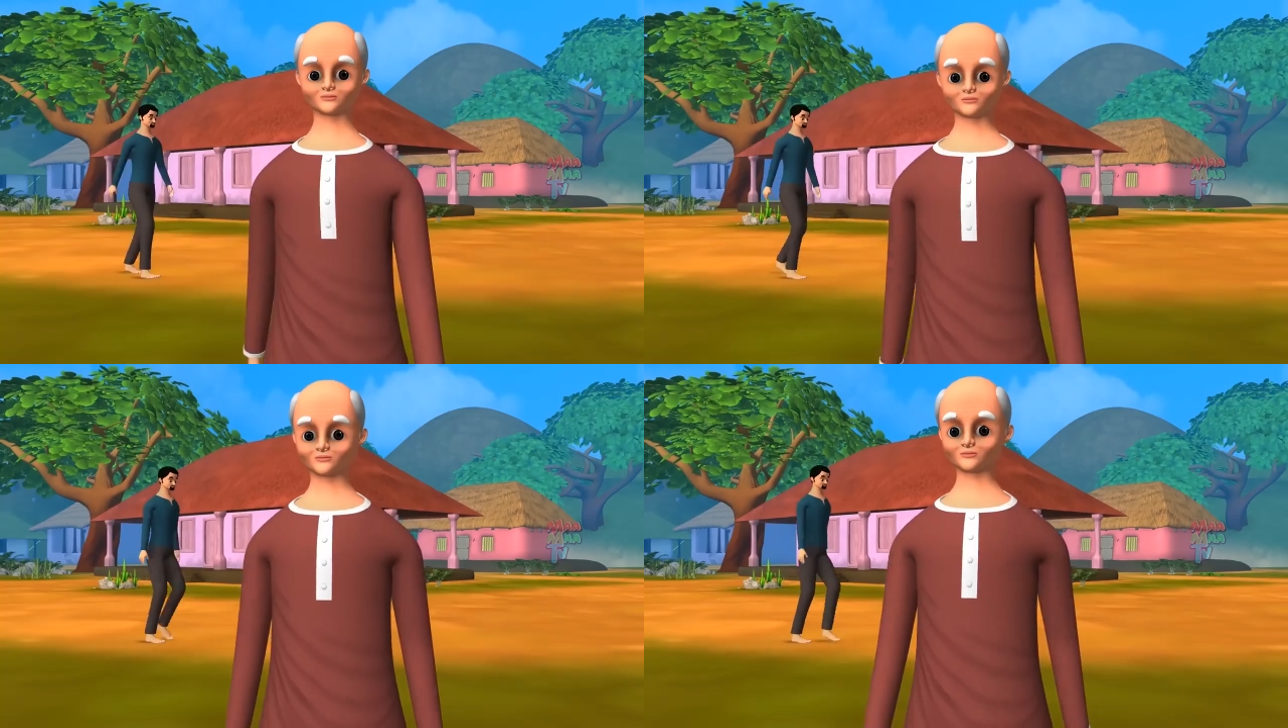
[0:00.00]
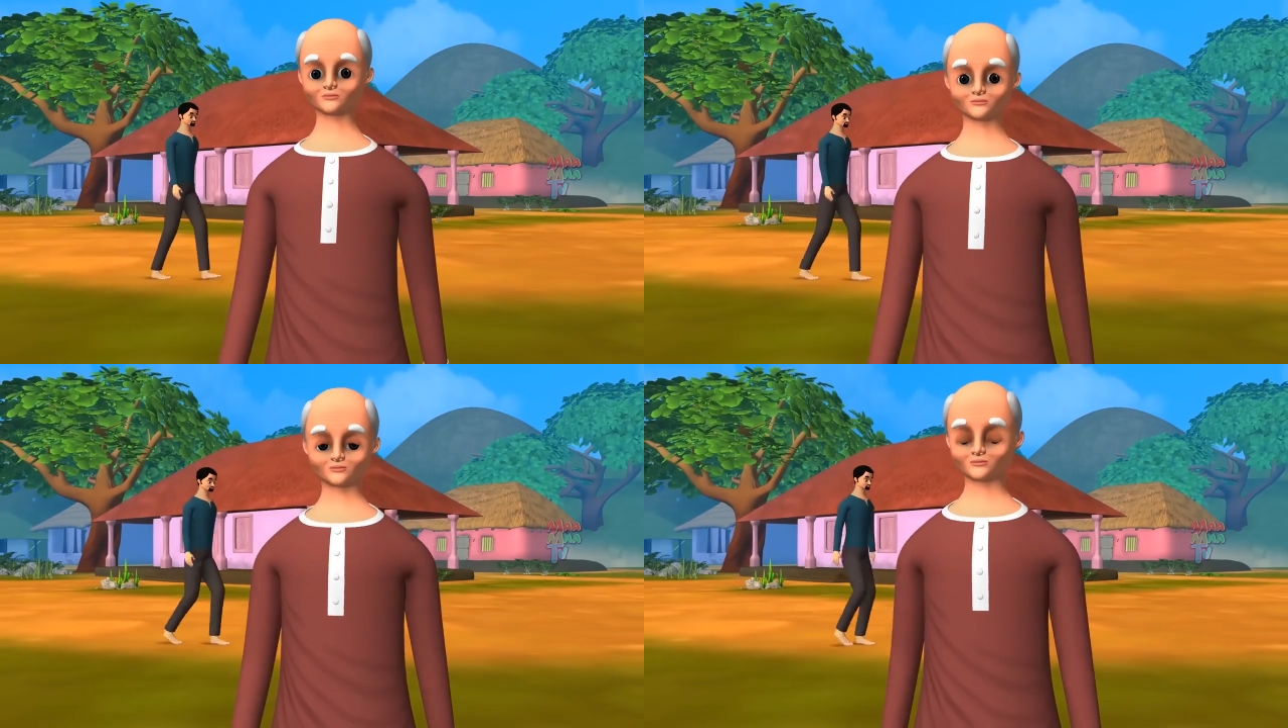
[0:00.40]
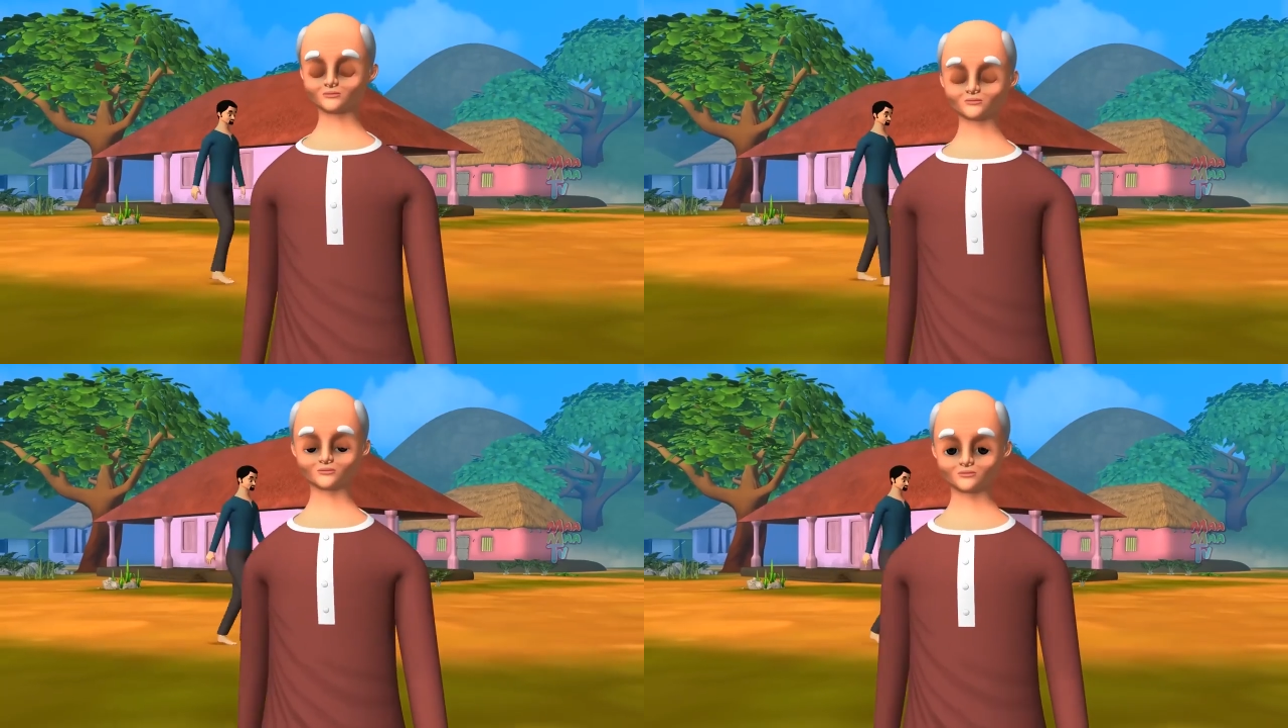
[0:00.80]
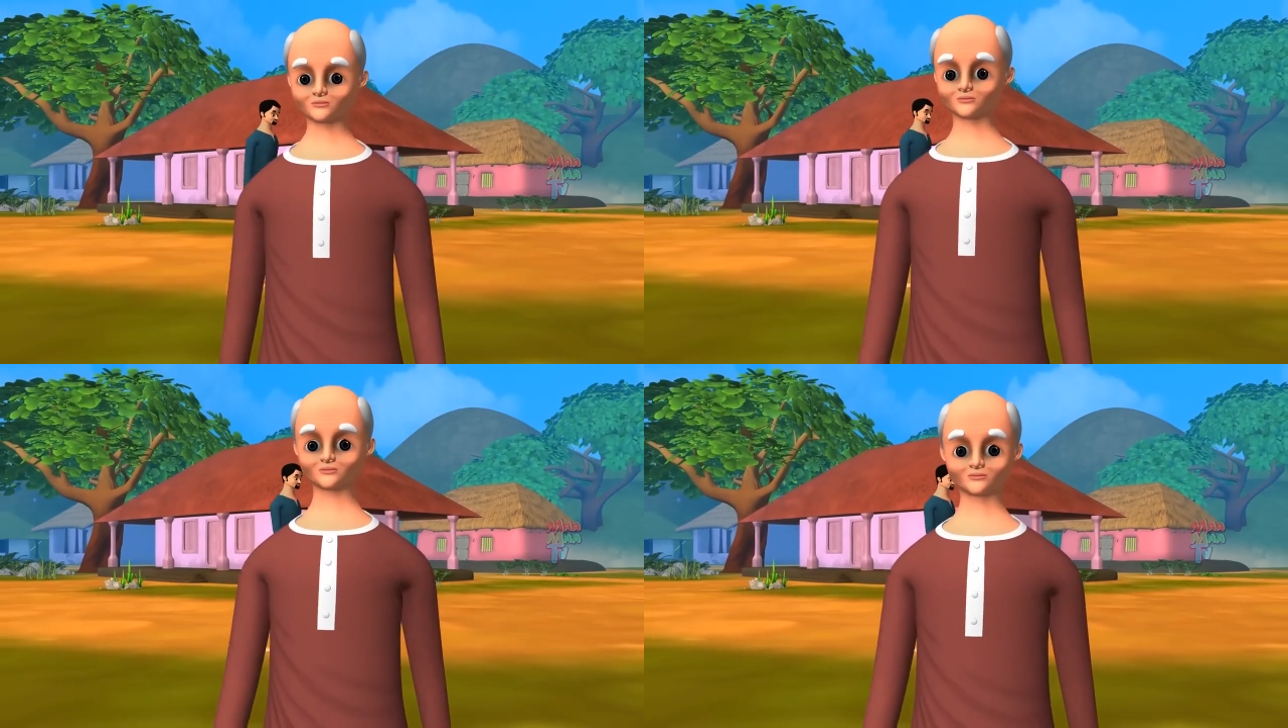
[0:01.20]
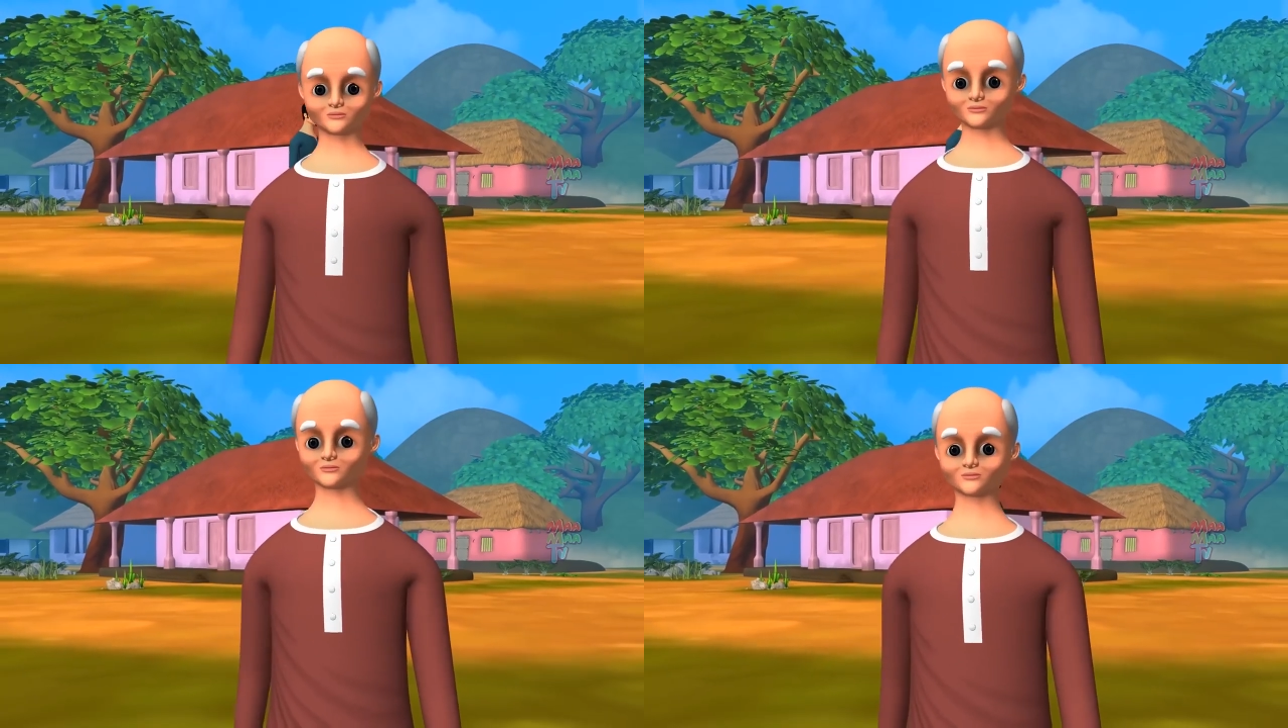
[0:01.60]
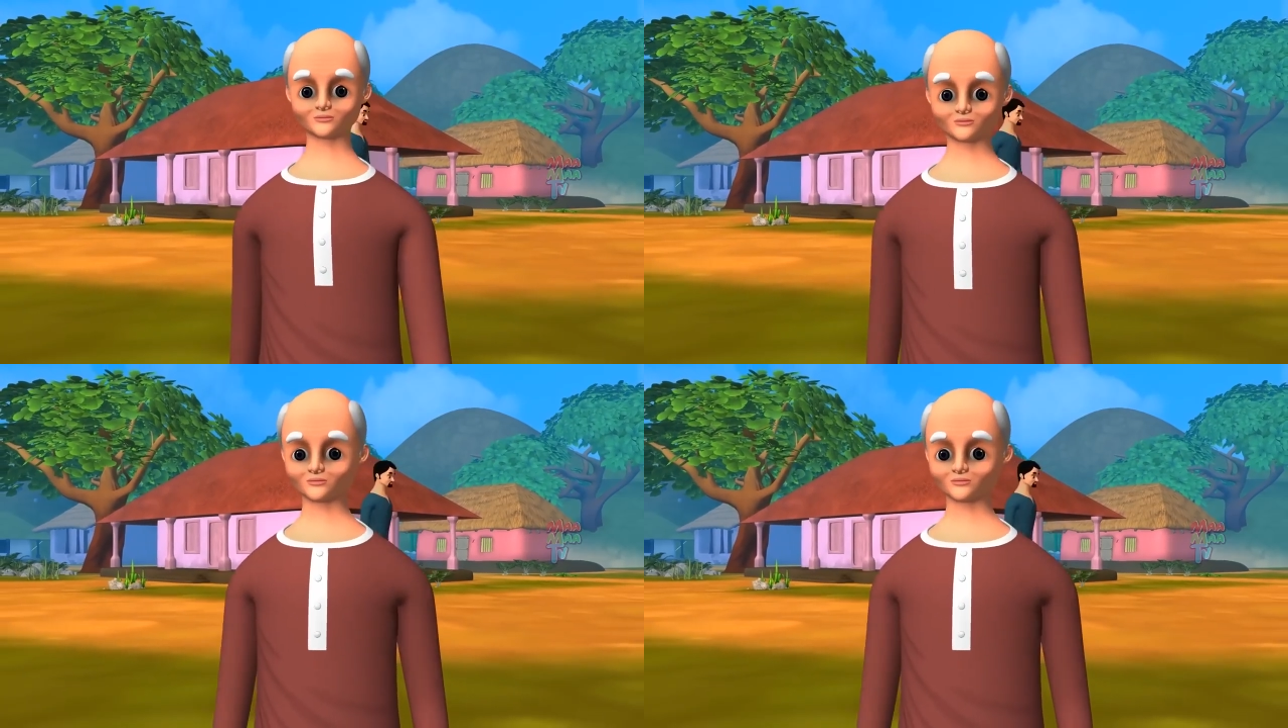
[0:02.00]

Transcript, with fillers: एक दिन एक आदमी खांसता हुआ आया